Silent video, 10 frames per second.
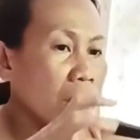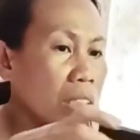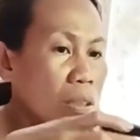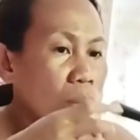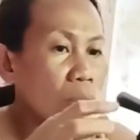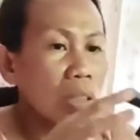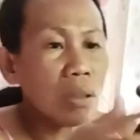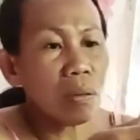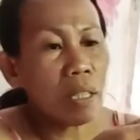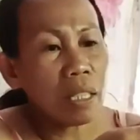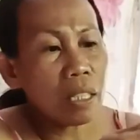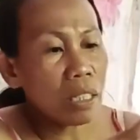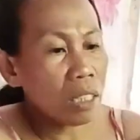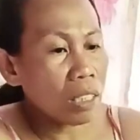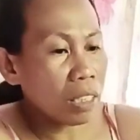Siguro ito
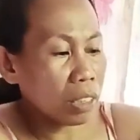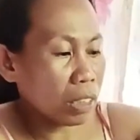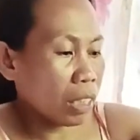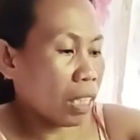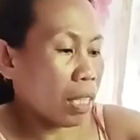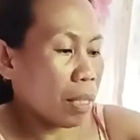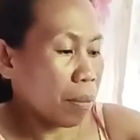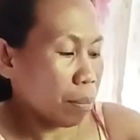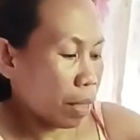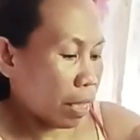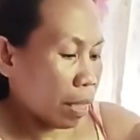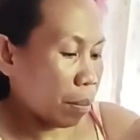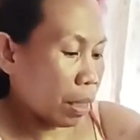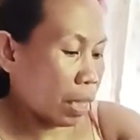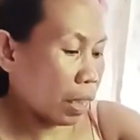ay
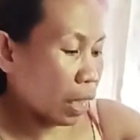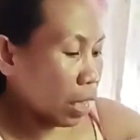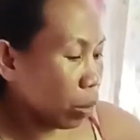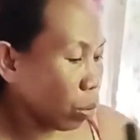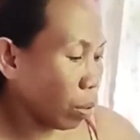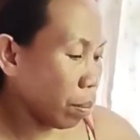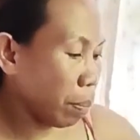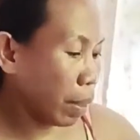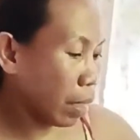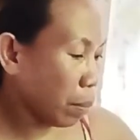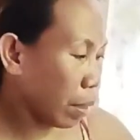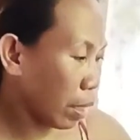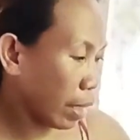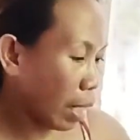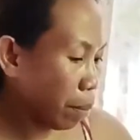malalaman natin. Ito yung iba pa niyang
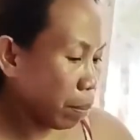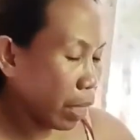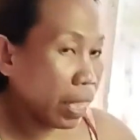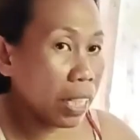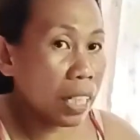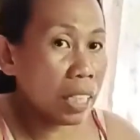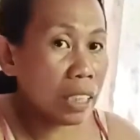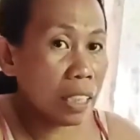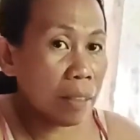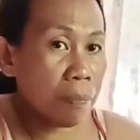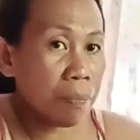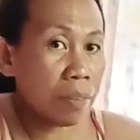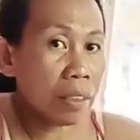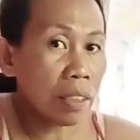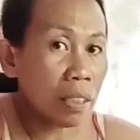mga gamit.
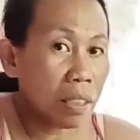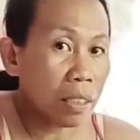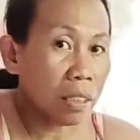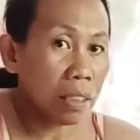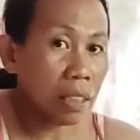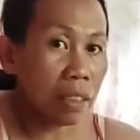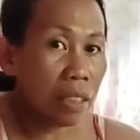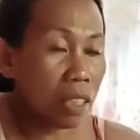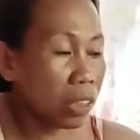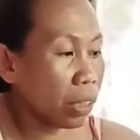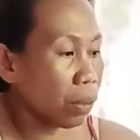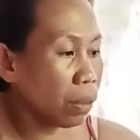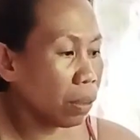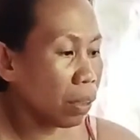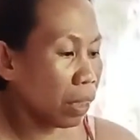Yan guys,
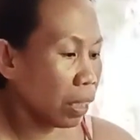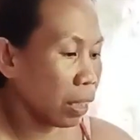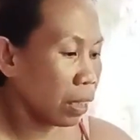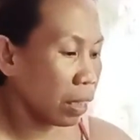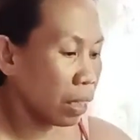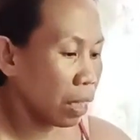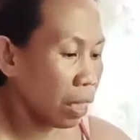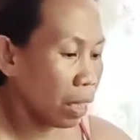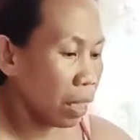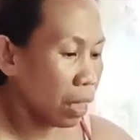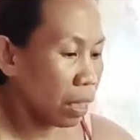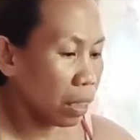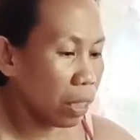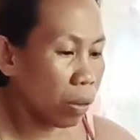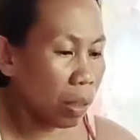oh.
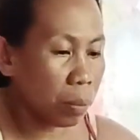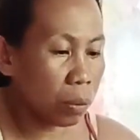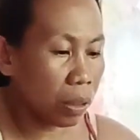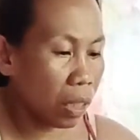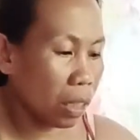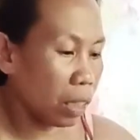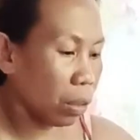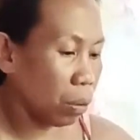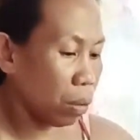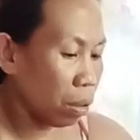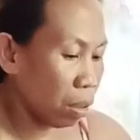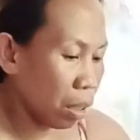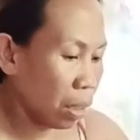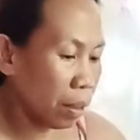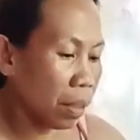Di ko alam kung saan
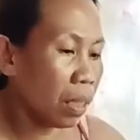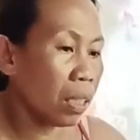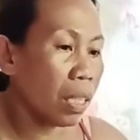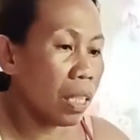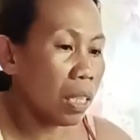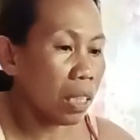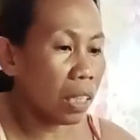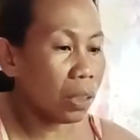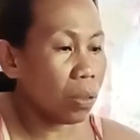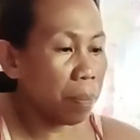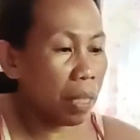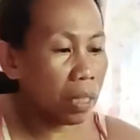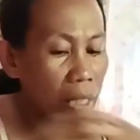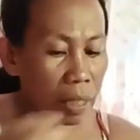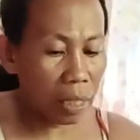ito. Ito
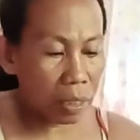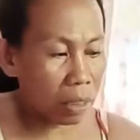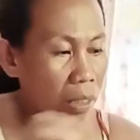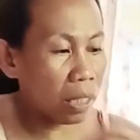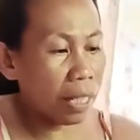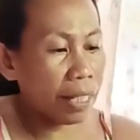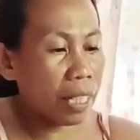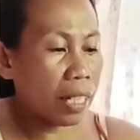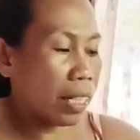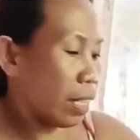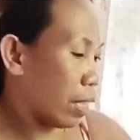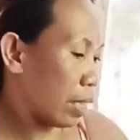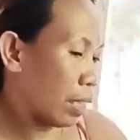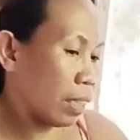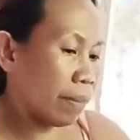parang another
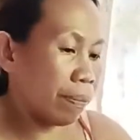lagayan.